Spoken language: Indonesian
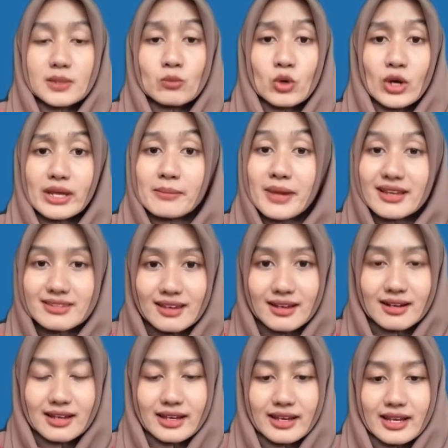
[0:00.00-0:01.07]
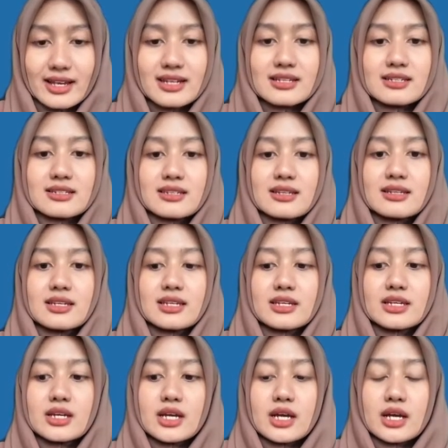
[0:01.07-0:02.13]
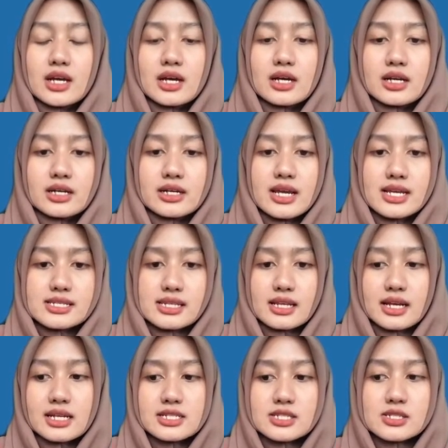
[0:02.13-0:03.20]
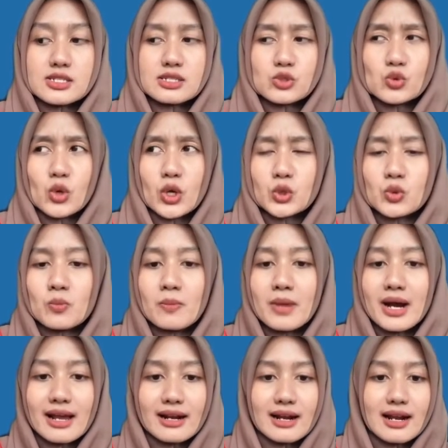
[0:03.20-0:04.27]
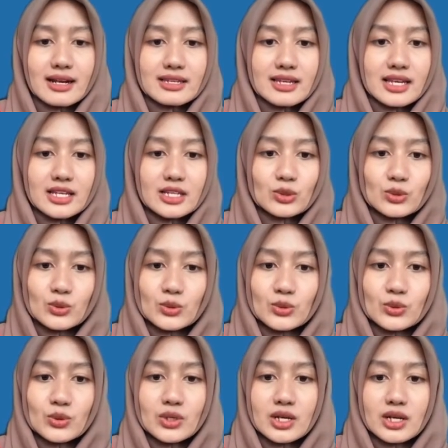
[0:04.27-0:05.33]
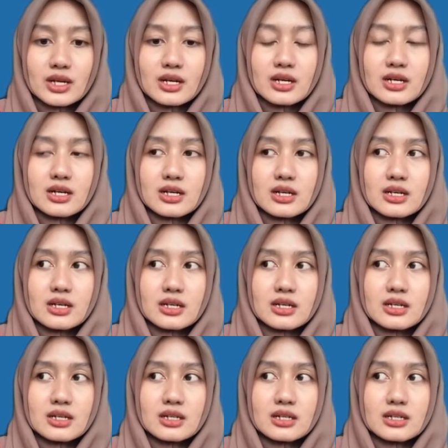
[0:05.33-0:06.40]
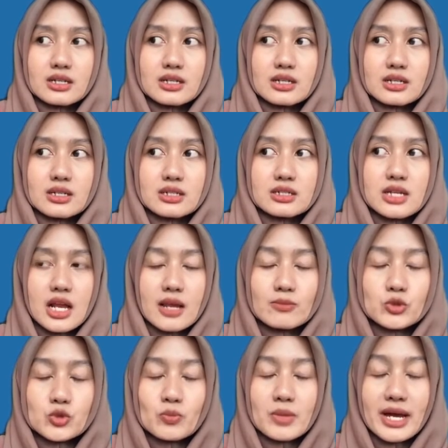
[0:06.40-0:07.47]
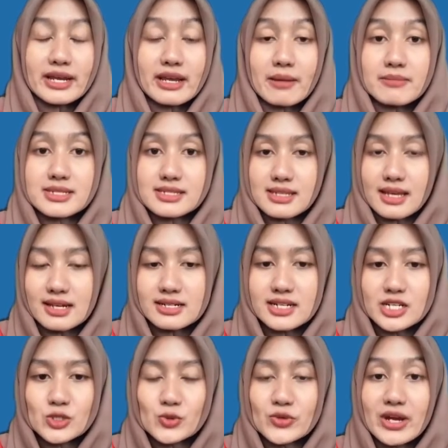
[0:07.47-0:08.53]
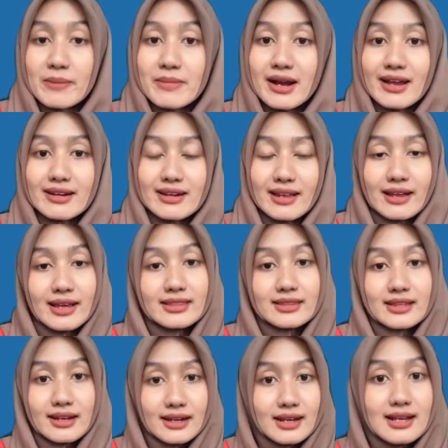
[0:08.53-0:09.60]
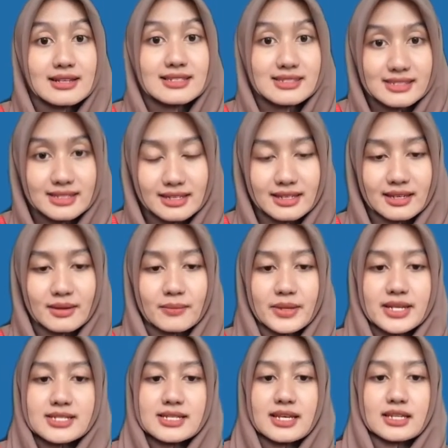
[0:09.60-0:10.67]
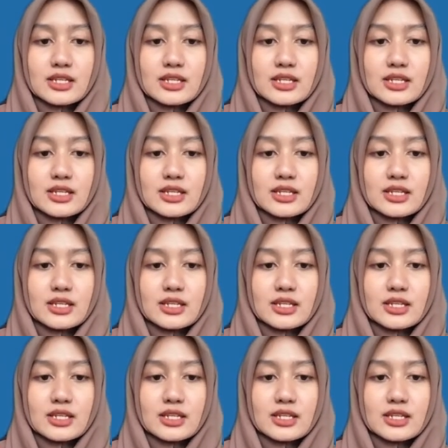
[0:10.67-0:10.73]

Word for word: mulai banyak lah ya. Jadi uh, dihasilkan suatu barangnya itu uh, dalam jumlah yang besar dan sudah mengandalkan tenaga listrik pada saat